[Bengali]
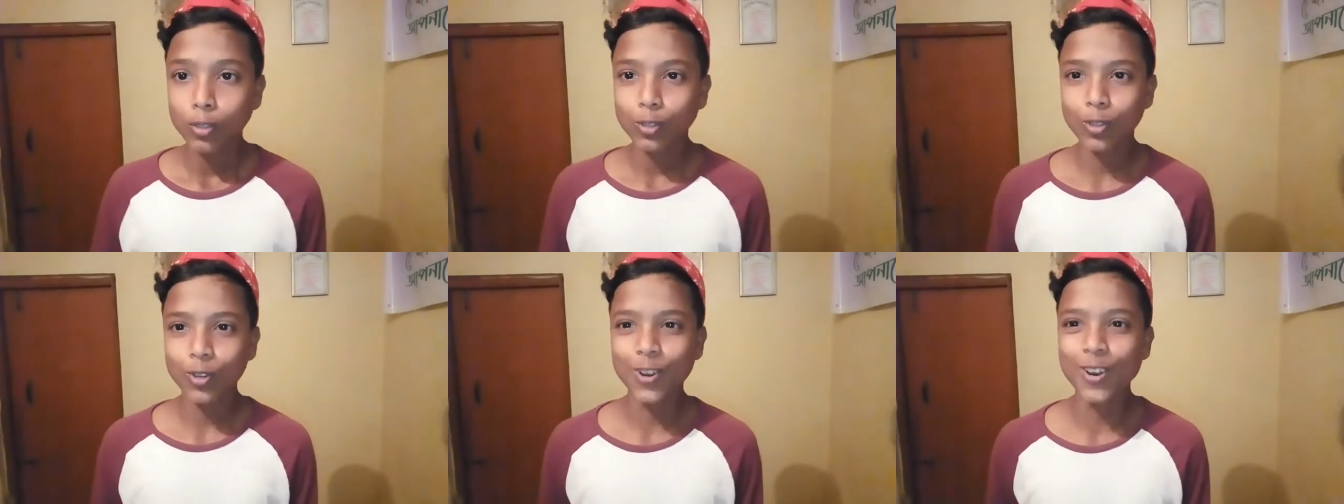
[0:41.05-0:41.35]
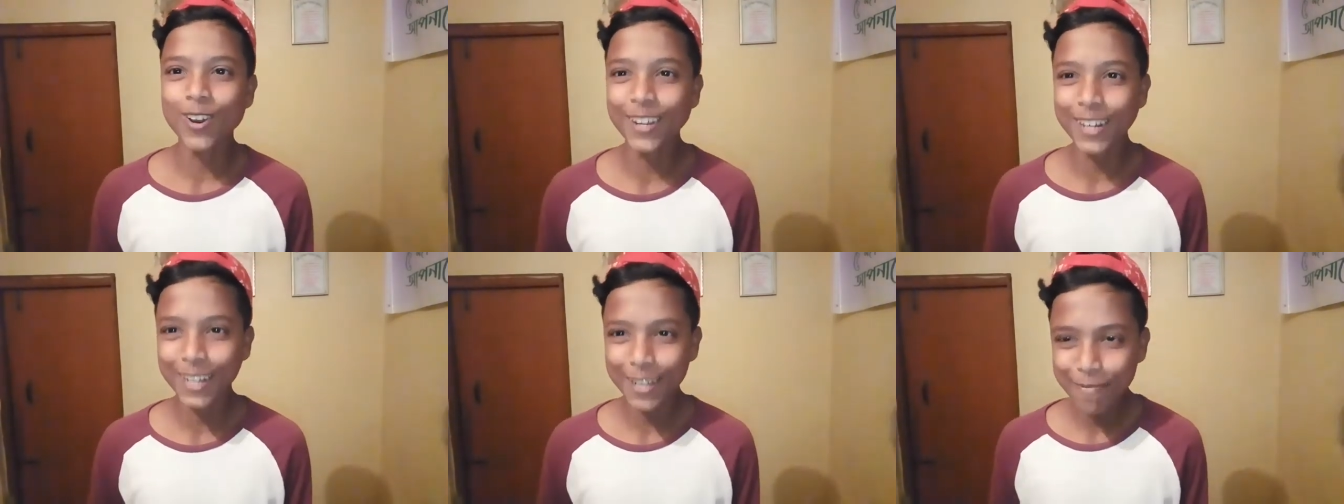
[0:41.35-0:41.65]
তো
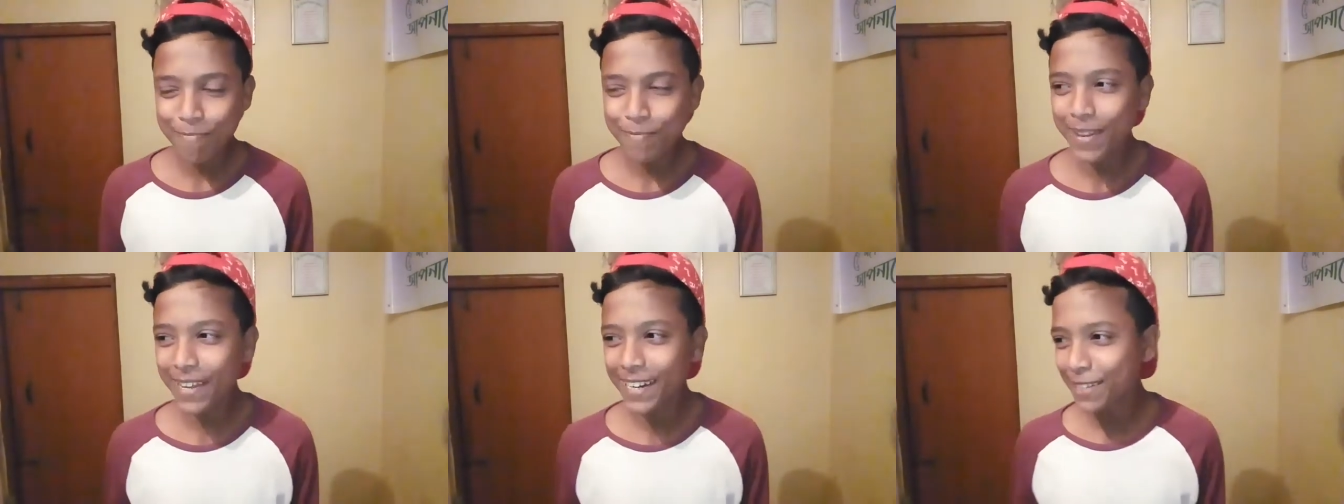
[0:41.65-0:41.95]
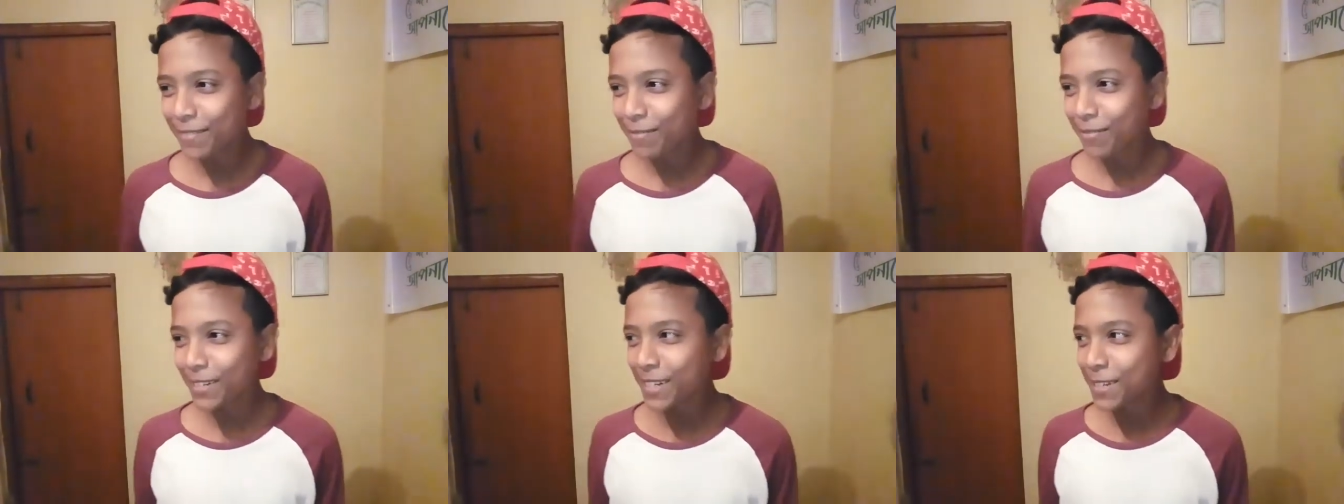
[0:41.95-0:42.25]
নিব্বা
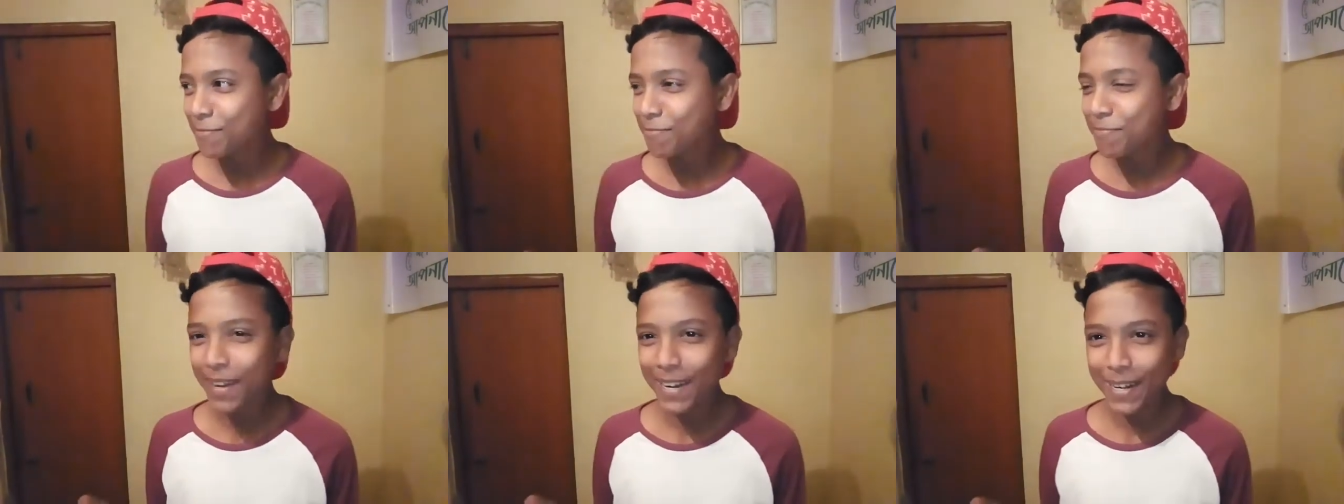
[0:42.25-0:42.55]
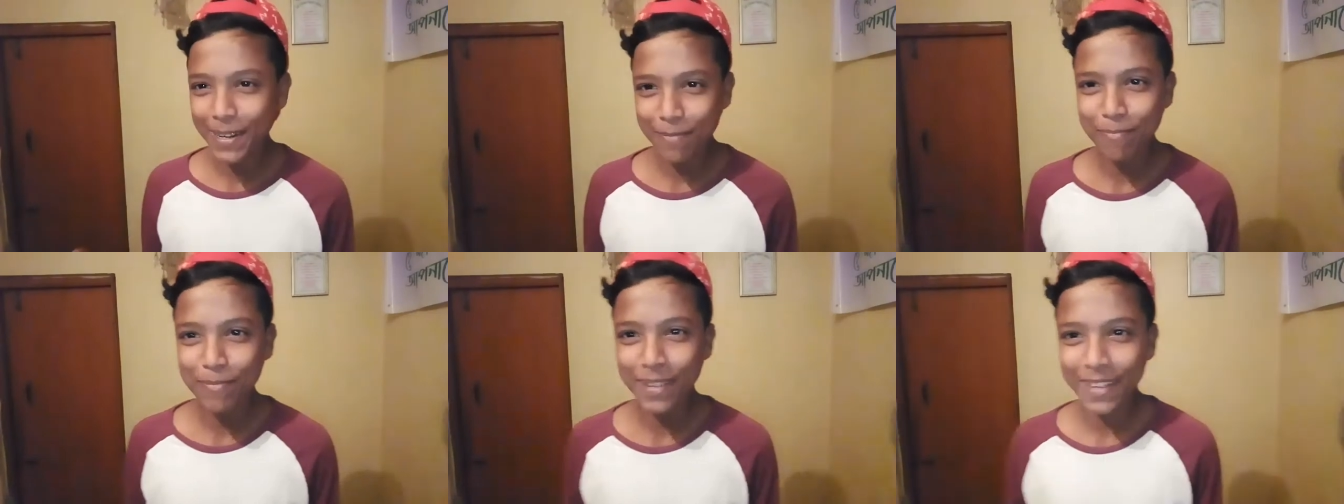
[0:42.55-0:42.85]
নিব্বা
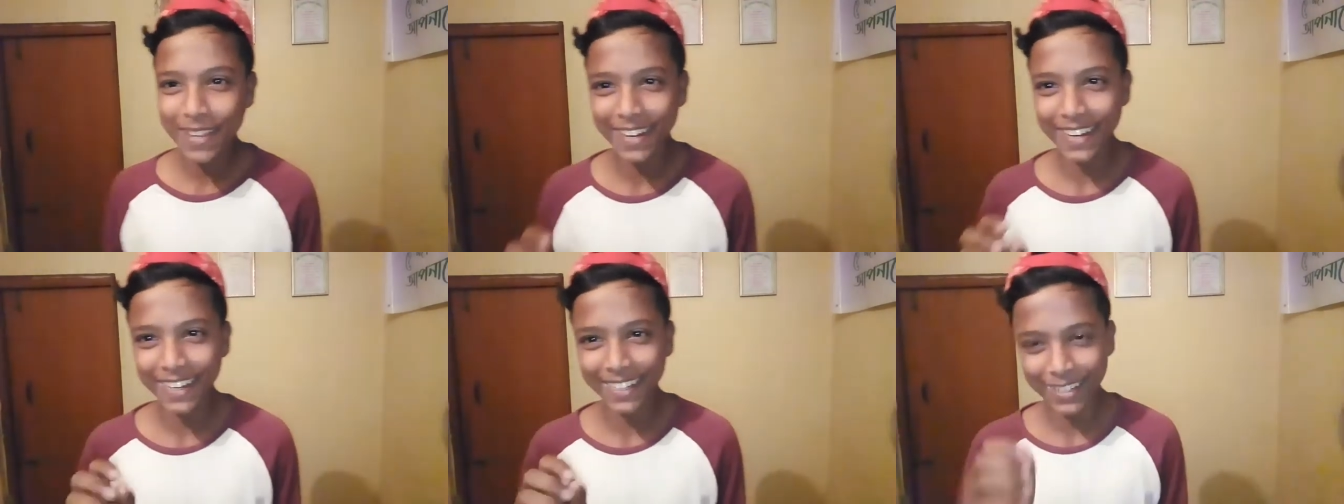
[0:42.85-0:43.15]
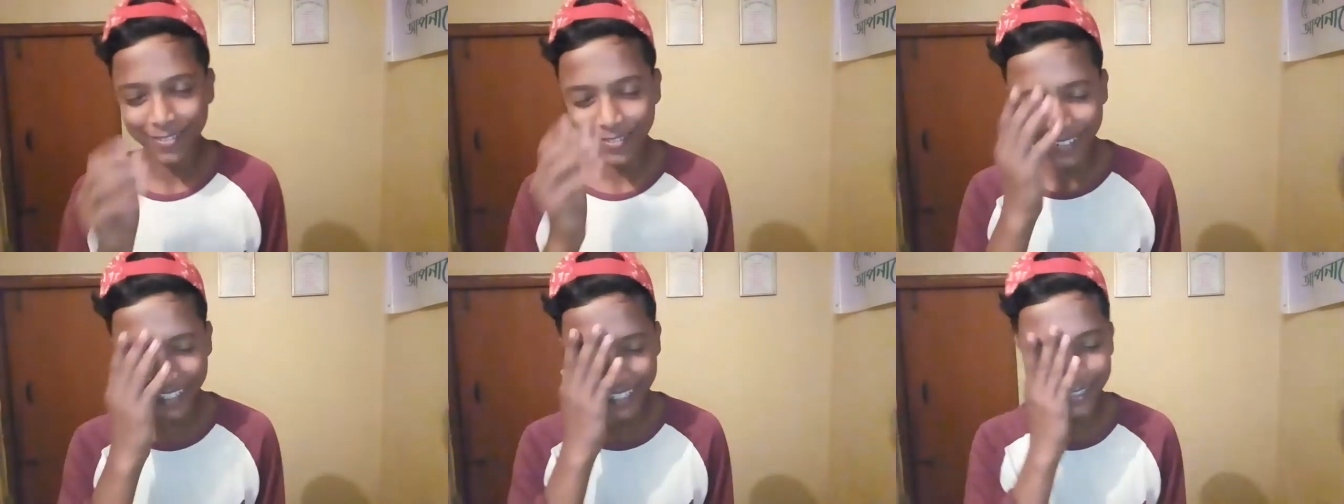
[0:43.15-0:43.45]
নিব্বির
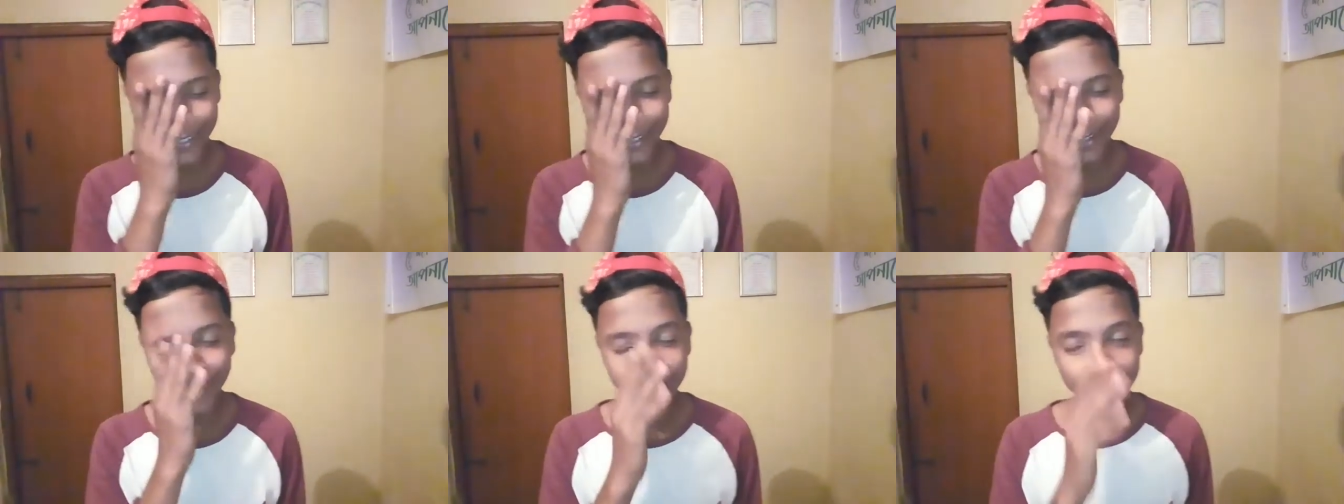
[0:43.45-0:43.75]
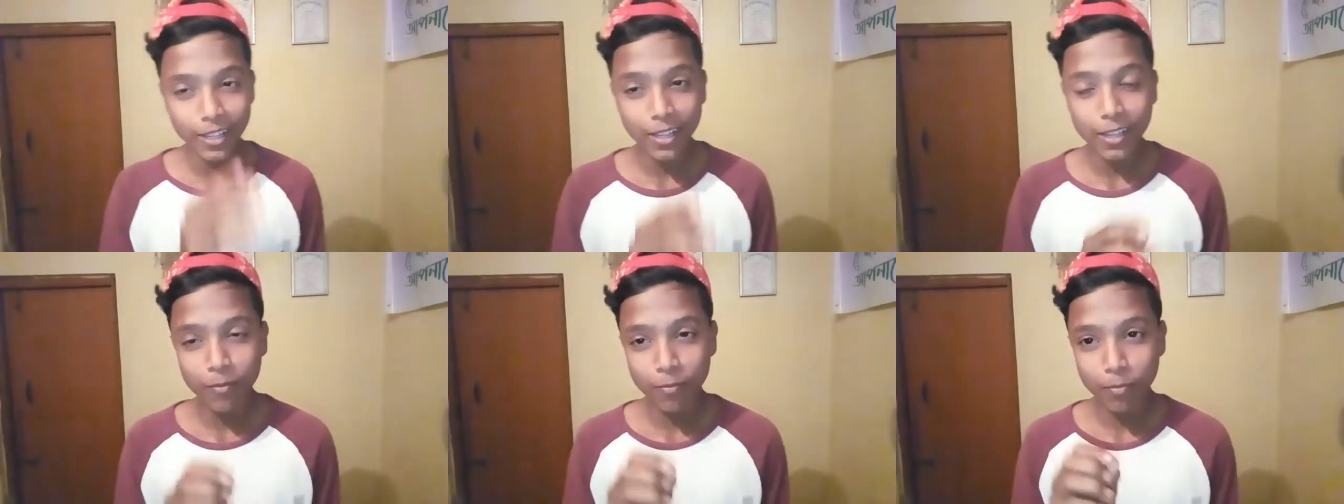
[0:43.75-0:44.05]
একটা ভিডিও
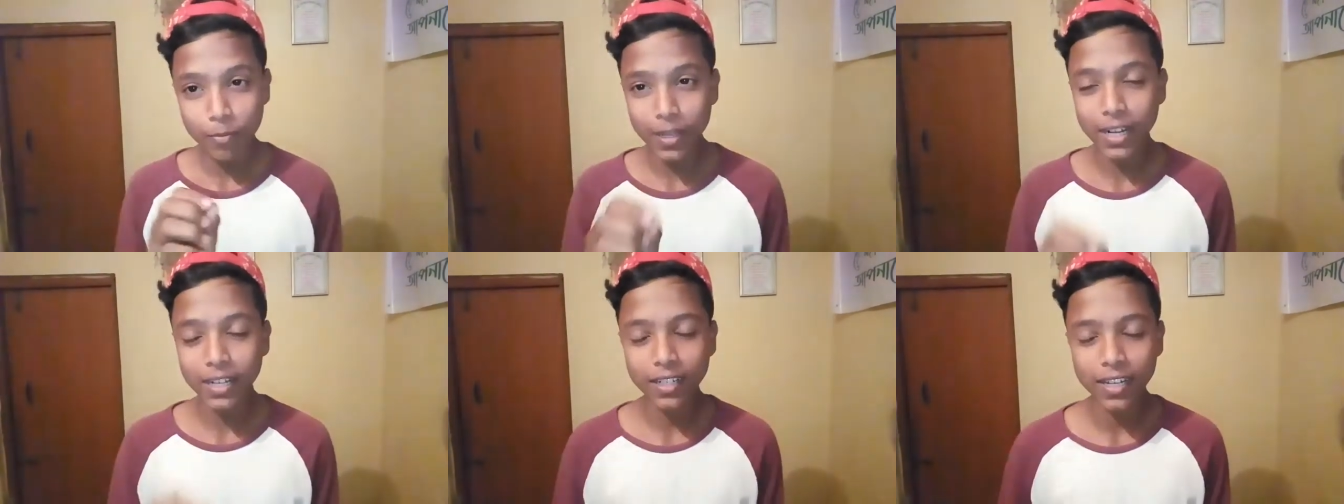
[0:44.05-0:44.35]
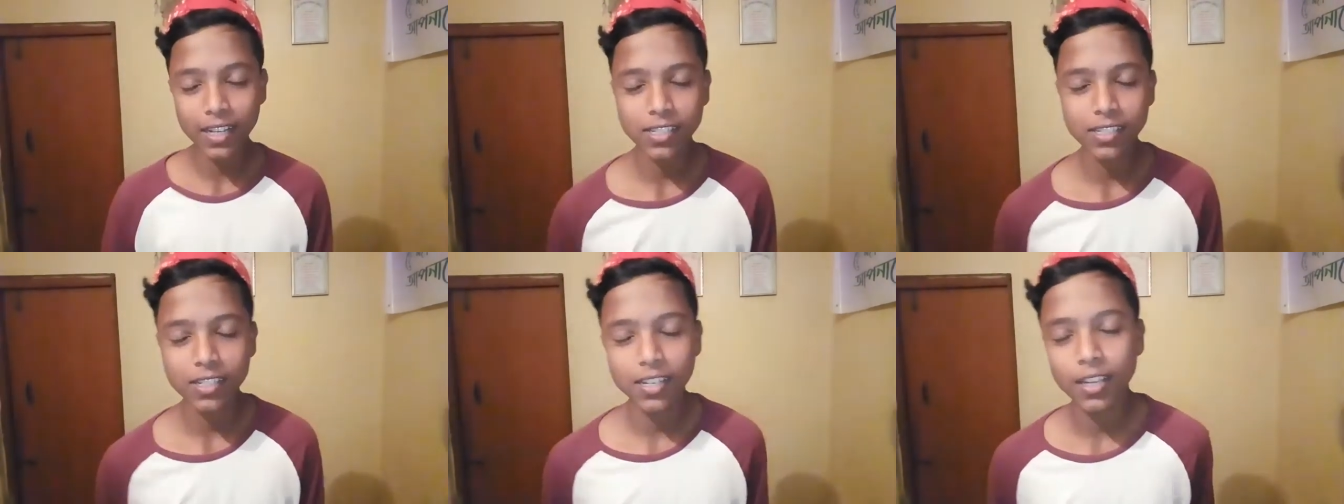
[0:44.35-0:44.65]

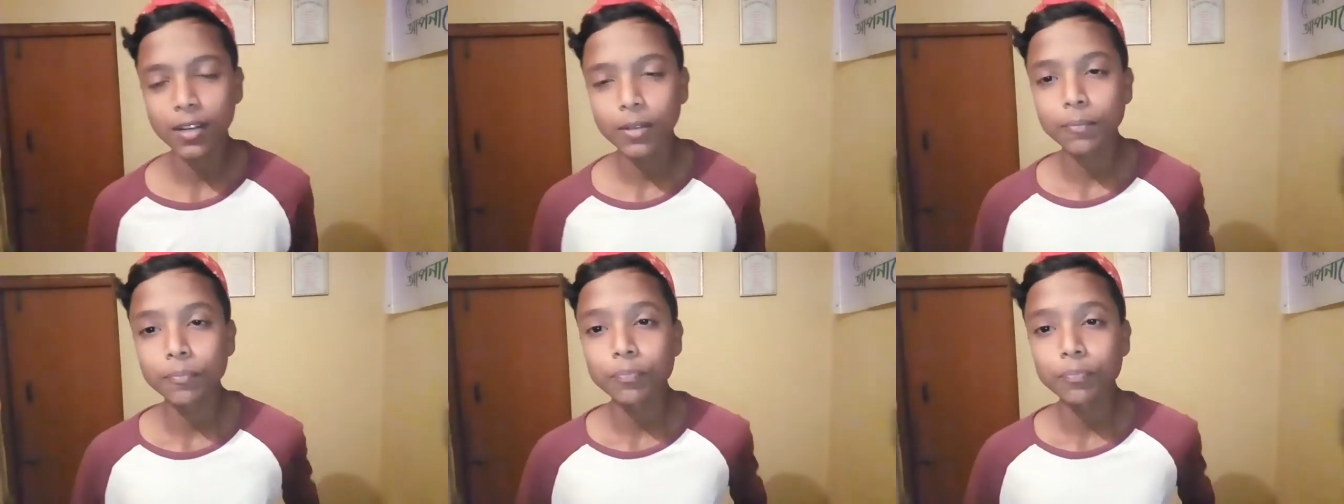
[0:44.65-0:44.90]
ভ্যালেন্টাইন্স ডে